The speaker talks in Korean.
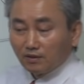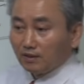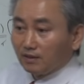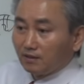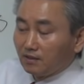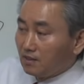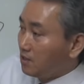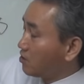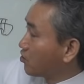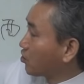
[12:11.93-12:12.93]
네.
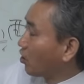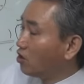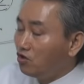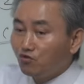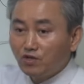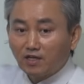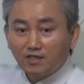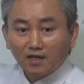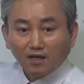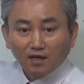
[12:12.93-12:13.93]
천륜이
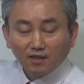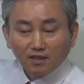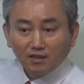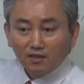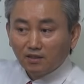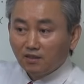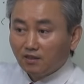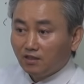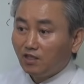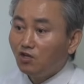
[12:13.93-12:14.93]
아니라
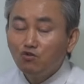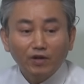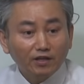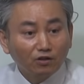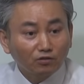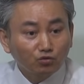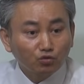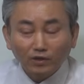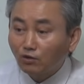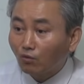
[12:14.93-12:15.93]
일륜의 그
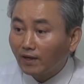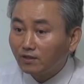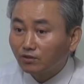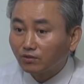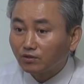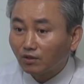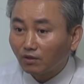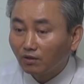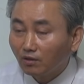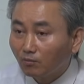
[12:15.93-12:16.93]
존에 들어와 있죠.
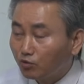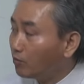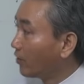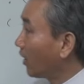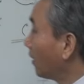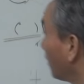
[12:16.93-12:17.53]
그쵸? 부부야.